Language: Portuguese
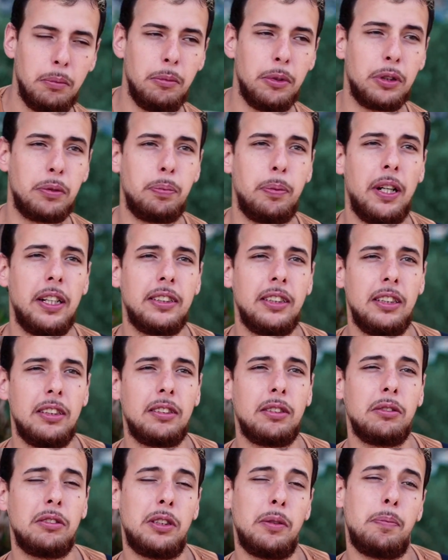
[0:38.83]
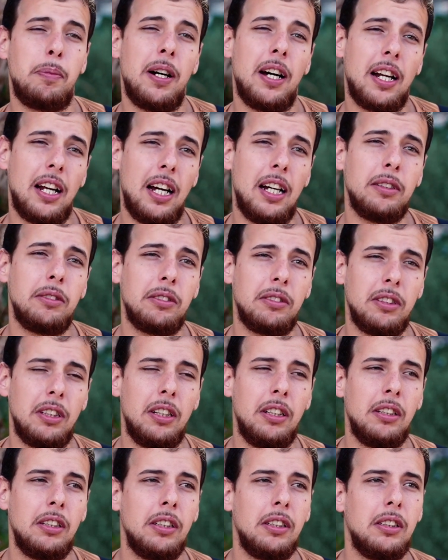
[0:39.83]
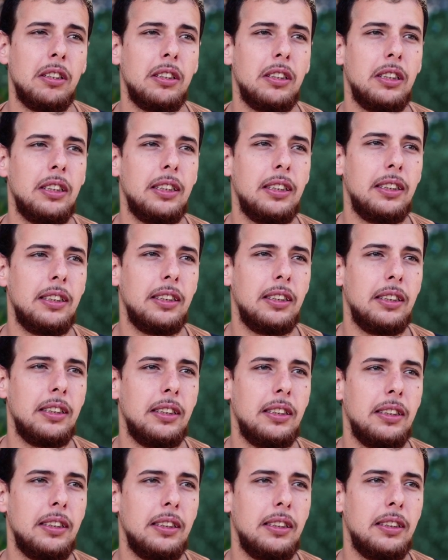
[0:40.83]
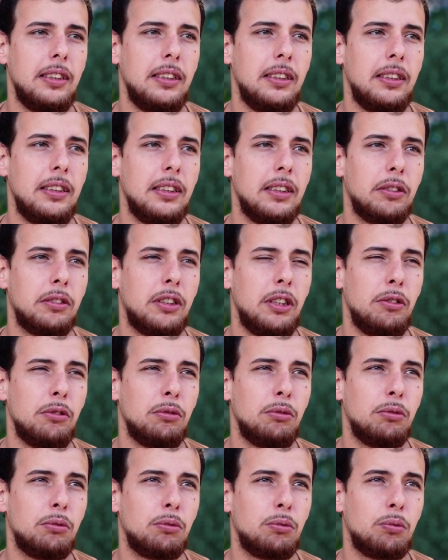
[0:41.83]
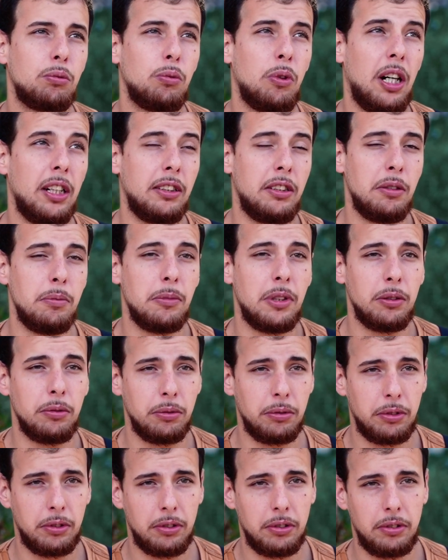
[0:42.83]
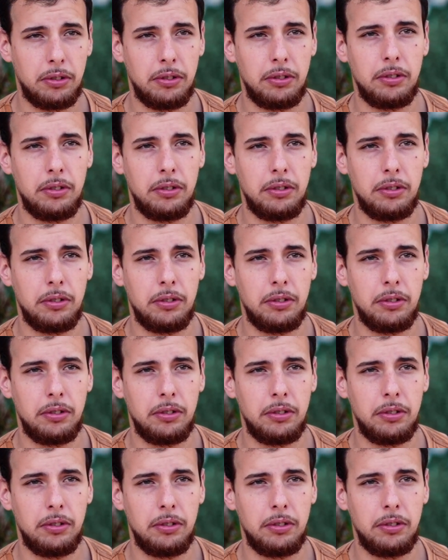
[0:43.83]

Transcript: Meus pais eles são separados, né? E eu tenho quatro irmãos.